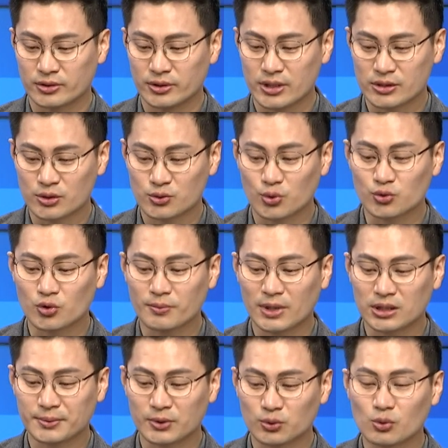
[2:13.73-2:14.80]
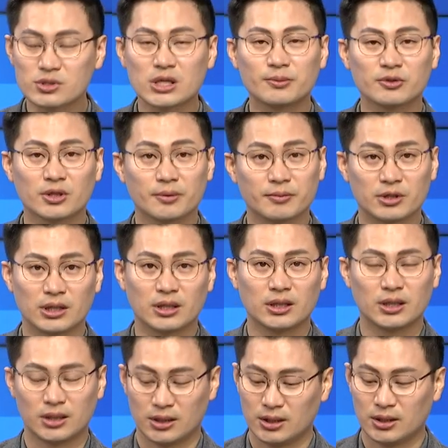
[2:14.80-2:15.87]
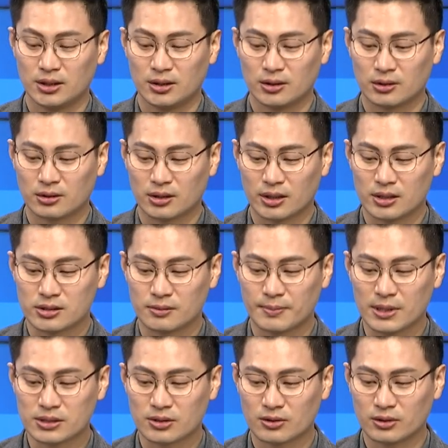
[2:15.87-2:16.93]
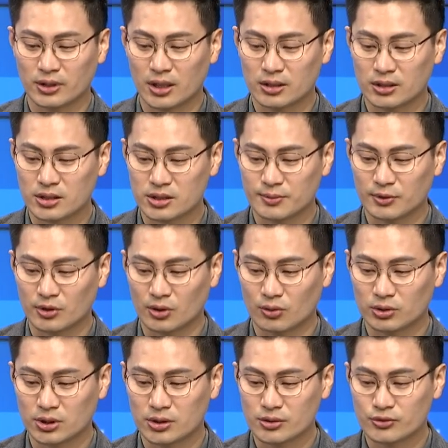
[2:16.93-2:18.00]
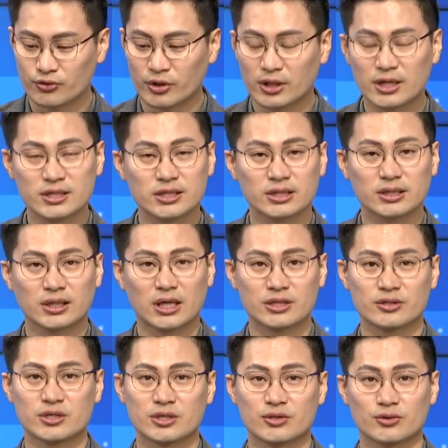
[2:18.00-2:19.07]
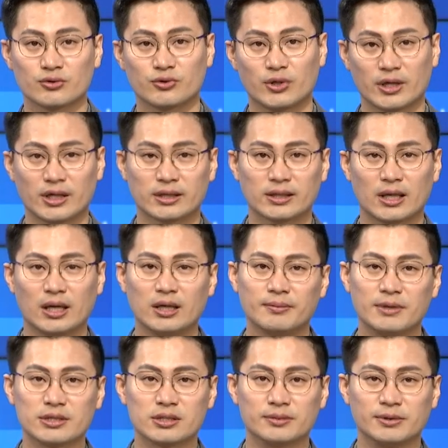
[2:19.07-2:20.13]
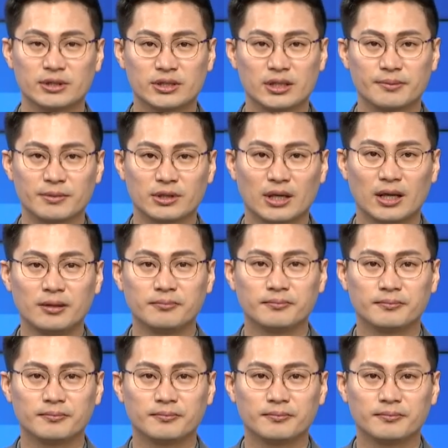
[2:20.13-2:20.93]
그래서 조정받으면 또 사면 됩니다. 그렇게 해서 박스권 대응을 하시면 되고 일단은 수익까지는 가져가셔도 되겠다 말씀을 드립니다.